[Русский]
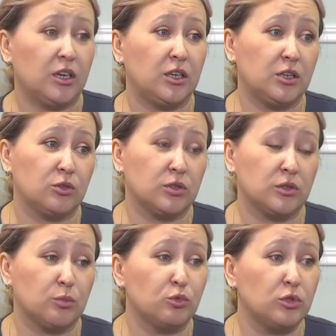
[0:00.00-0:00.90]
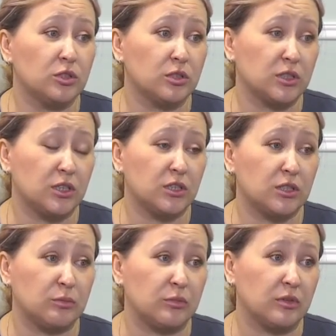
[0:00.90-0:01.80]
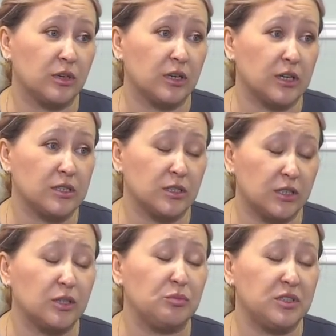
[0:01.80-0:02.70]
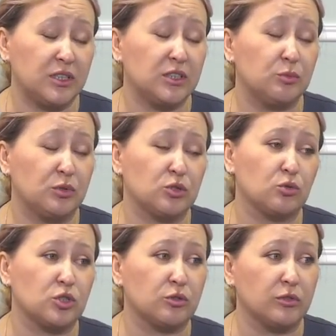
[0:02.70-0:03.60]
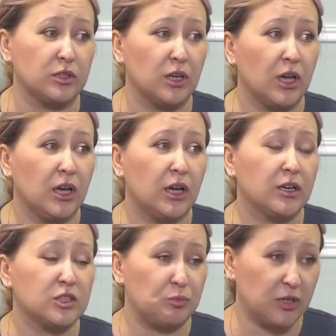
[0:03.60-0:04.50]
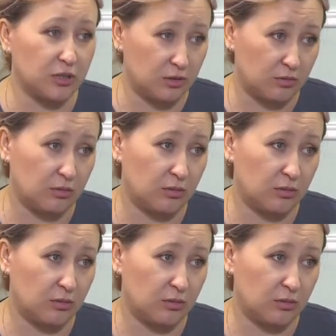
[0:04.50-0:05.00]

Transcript: И э, будет на этом, как раз на этой беседе присутствовать эксперт,